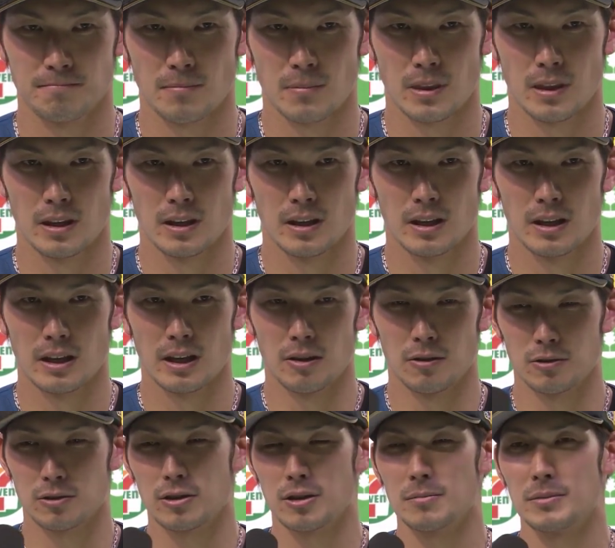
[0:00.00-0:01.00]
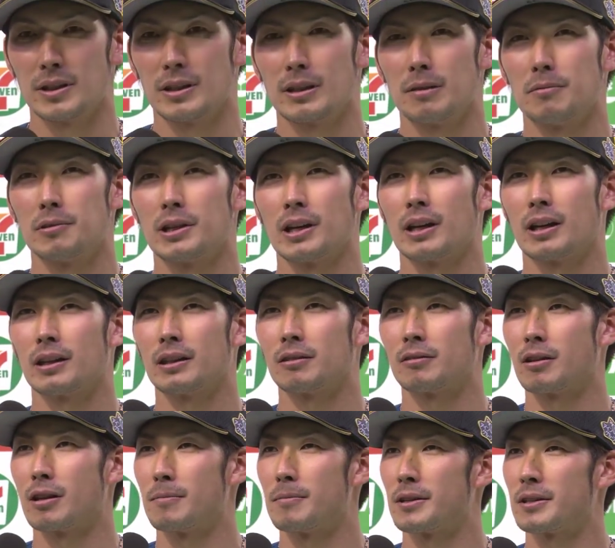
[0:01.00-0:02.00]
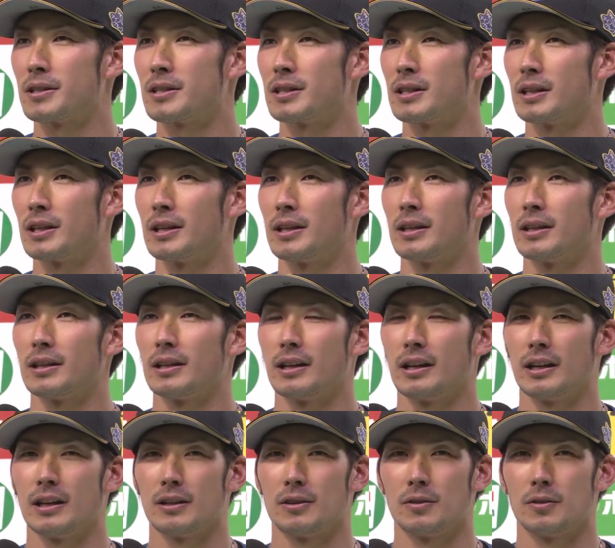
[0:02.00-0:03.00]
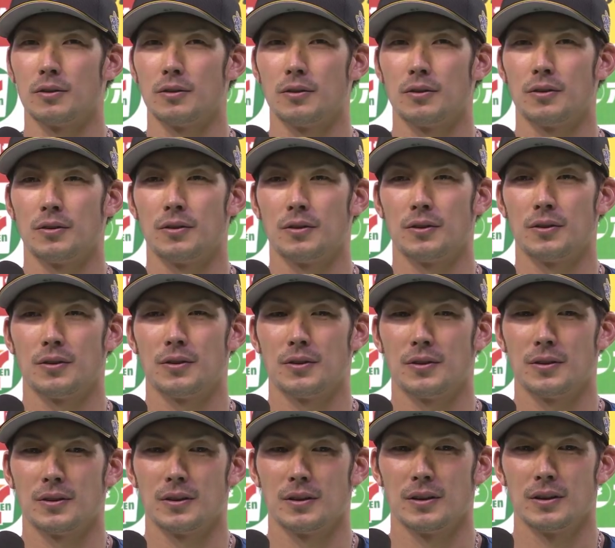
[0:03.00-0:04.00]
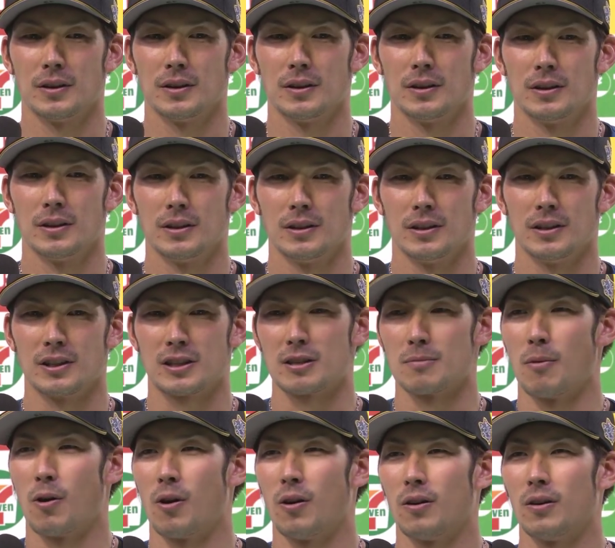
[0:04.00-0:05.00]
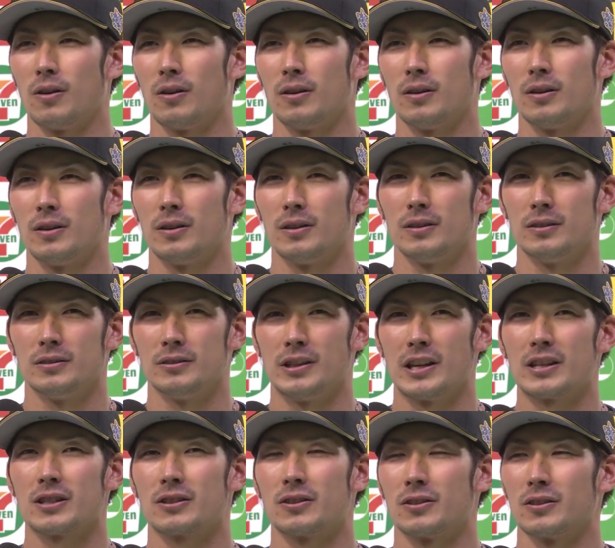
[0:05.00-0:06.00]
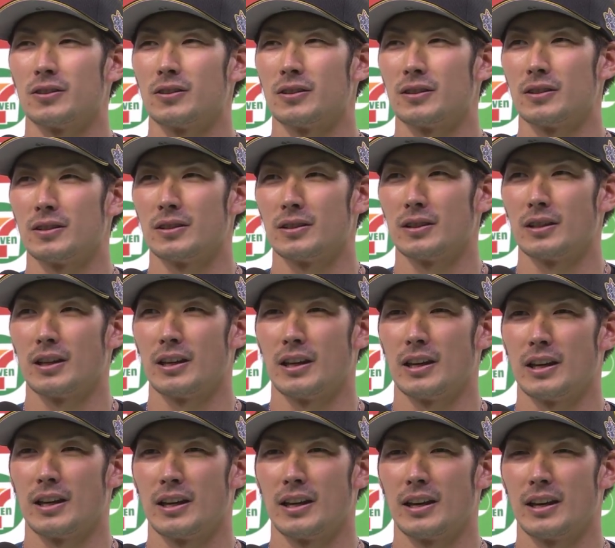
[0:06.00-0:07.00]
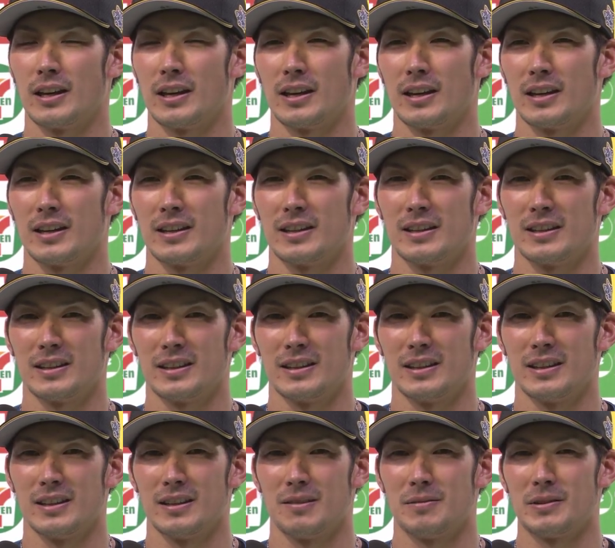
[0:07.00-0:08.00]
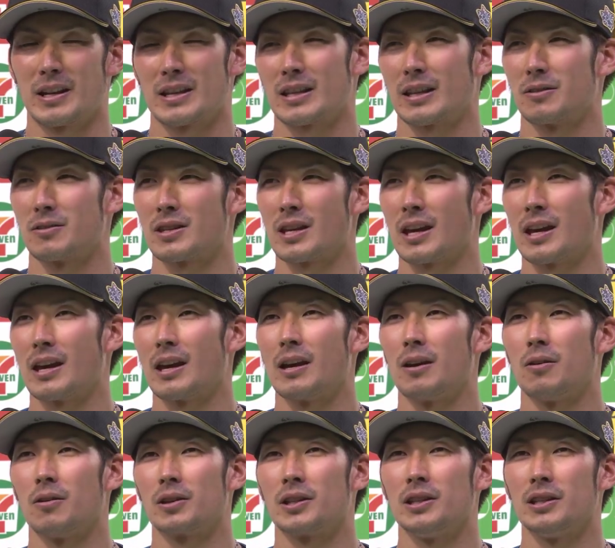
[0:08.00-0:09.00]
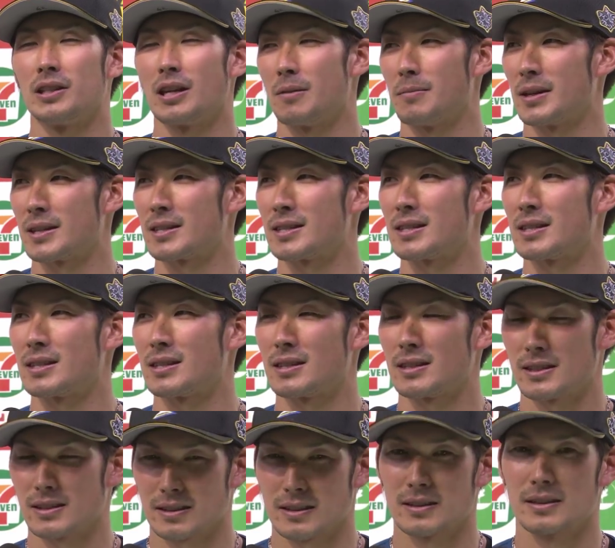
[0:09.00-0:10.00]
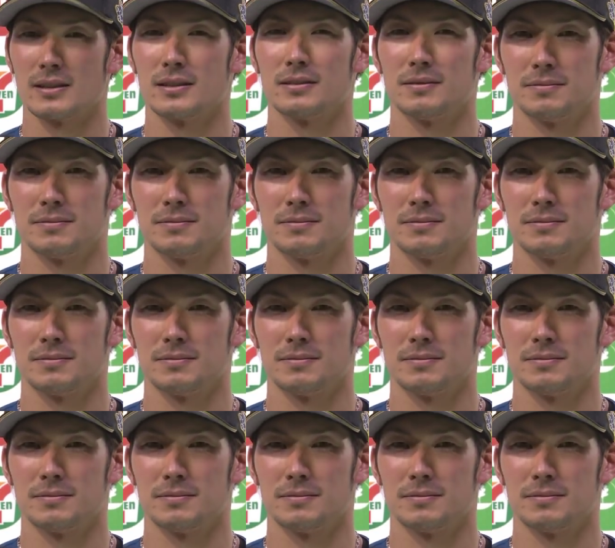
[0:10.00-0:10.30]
か本当にみんな盛り上がってくれますし、あのー、いつも嬉しく、えー、皆さんの声援を聞いています